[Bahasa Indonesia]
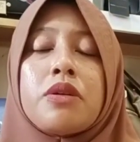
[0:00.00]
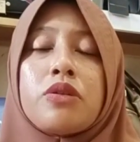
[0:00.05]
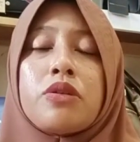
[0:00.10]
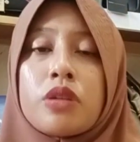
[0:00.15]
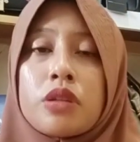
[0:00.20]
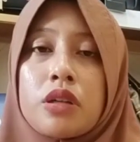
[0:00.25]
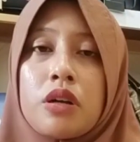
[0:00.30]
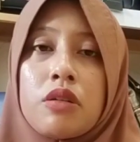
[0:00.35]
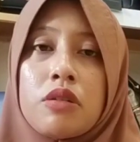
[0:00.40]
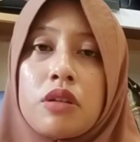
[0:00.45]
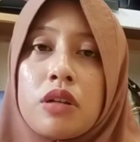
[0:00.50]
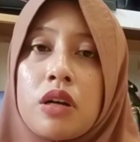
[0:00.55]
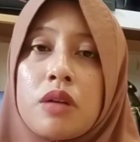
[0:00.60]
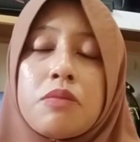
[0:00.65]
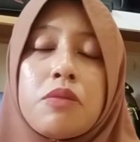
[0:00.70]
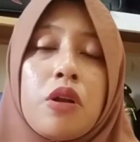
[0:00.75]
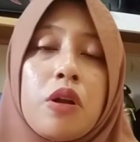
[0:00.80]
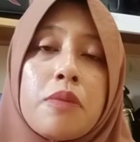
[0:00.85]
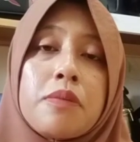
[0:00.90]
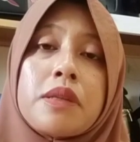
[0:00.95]
menurut
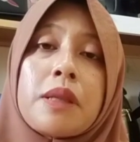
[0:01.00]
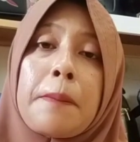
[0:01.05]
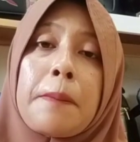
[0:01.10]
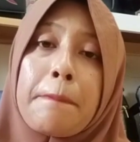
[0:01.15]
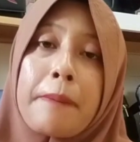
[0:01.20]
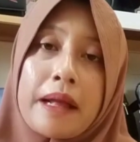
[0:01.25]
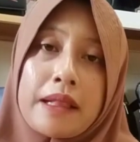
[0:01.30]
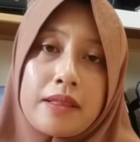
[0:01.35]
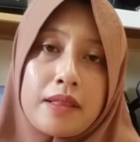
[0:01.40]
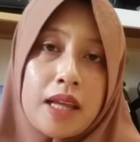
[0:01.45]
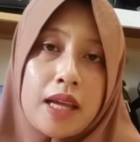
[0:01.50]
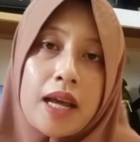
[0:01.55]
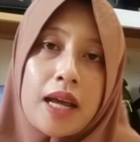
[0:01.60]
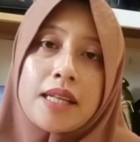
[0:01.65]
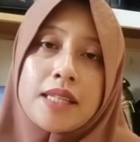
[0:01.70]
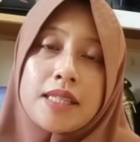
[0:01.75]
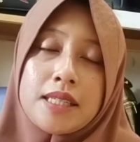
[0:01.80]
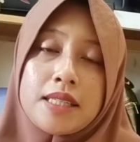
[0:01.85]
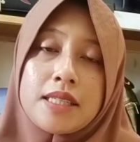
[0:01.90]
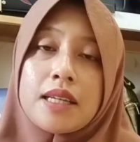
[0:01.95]
Allah belum tepat
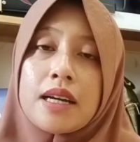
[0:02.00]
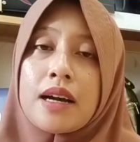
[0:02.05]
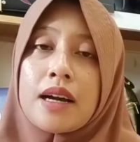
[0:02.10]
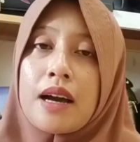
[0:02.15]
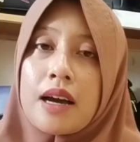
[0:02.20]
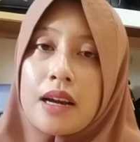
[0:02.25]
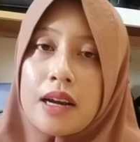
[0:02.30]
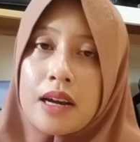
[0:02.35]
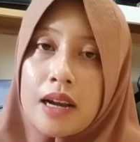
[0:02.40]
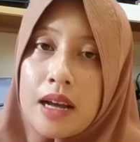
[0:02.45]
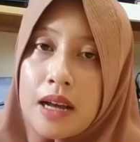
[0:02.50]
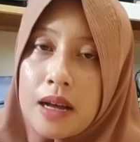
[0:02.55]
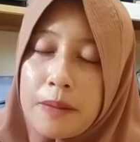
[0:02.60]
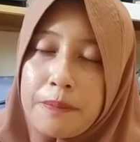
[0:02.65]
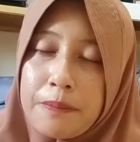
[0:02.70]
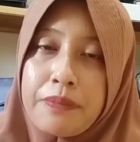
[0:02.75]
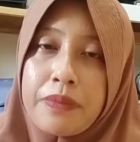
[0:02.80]
dikasih sekarang